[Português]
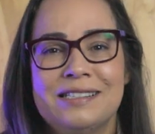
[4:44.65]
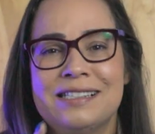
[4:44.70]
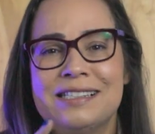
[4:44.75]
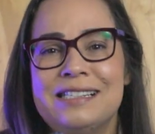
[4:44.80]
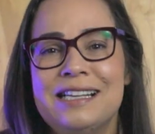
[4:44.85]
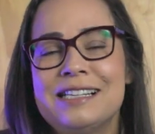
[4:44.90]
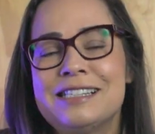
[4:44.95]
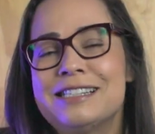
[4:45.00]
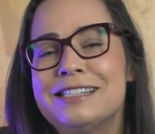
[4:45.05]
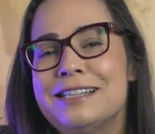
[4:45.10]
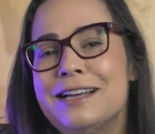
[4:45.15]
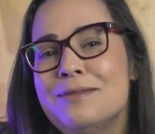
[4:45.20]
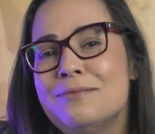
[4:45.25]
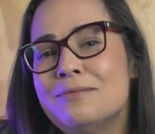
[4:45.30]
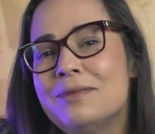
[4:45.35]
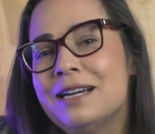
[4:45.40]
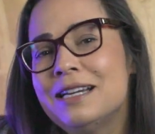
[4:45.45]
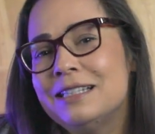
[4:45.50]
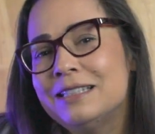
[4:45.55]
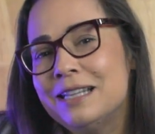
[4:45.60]
Se essa
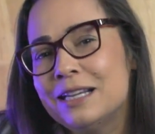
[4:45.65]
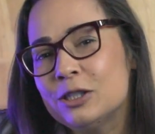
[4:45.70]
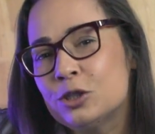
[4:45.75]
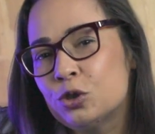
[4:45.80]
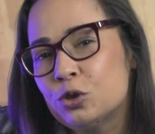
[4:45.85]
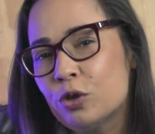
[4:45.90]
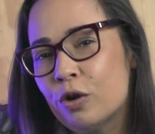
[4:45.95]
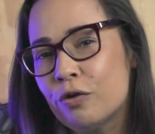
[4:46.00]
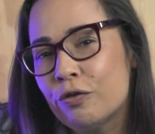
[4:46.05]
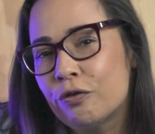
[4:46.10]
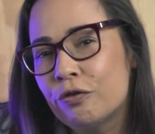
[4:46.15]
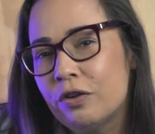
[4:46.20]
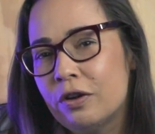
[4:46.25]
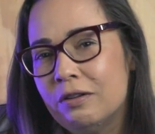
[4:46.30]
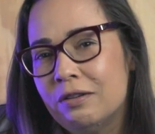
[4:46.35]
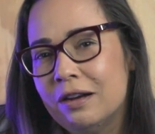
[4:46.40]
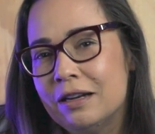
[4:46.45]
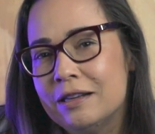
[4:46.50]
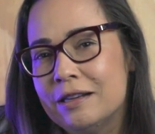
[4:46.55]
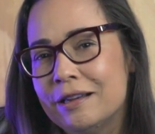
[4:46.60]
mãe deixou o
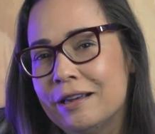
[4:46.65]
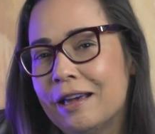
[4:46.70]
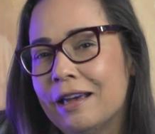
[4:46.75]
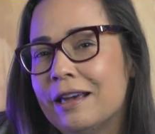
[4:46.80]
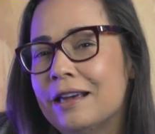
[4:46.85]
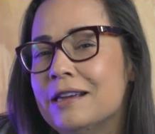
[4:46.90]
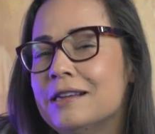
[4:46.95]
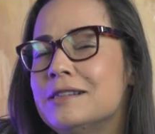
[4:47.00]
filho ali,